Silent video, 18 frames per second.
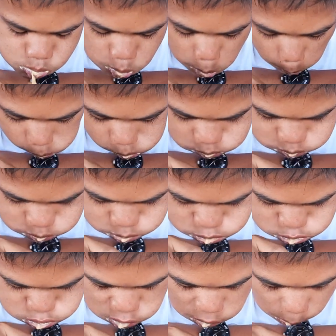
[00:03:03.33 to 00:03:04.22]
Shout out
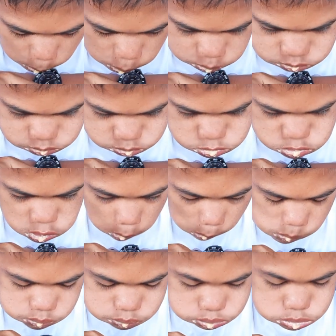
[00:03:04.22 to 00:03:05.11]
po from
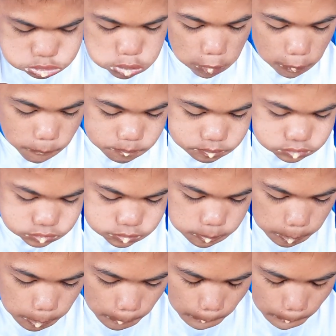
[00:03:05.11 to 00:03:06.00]
Pampanga by Lalo
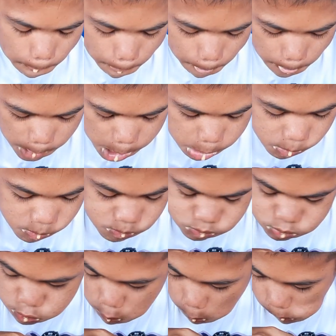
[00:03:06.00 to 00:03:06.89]
Liwanag Edwin. Pa-shout
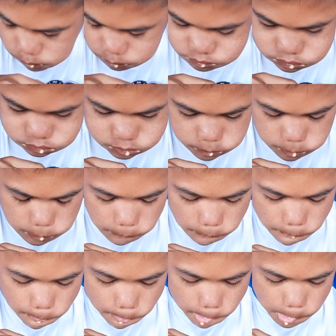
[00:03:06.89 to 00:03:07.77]
out po uh, ah,
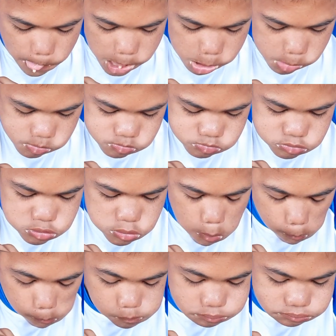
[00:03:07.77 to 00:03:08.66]
Wiska O Cortez.
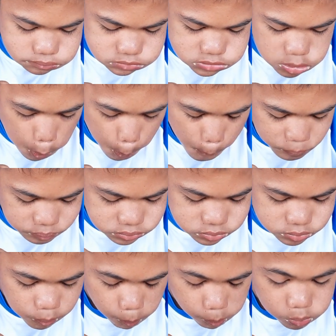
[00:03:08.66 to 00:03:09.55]
Uh, hello sa tanan.
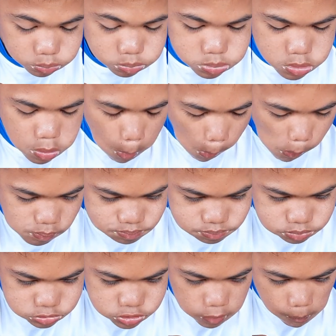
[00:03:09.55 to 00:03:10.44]
Shout out MG
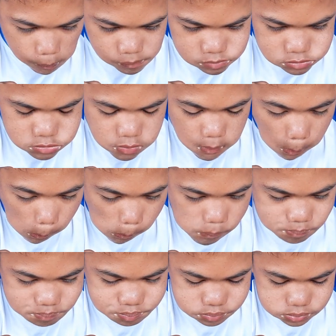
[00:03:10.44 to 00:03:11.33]
Skyan mo na
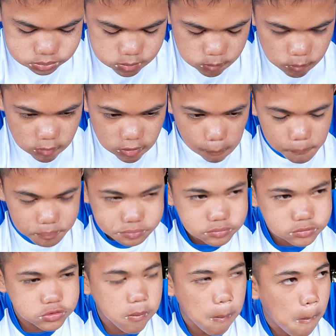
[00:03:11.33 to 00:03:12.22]
guwapo watching from
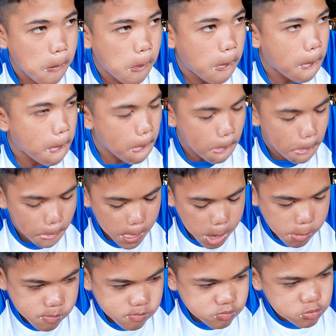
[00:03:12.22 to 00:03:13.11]
Iloilo by Sergi
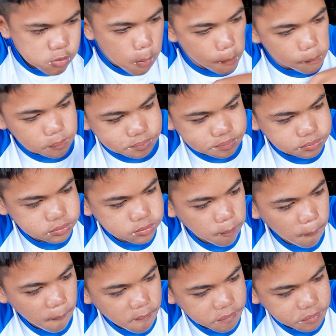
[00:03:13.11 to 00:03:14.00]
Contador.
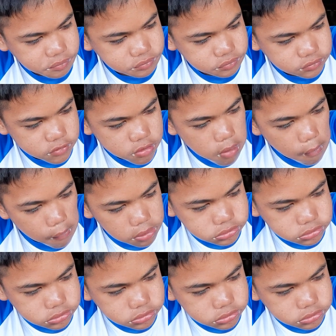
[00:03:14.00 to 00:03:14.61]
Contador.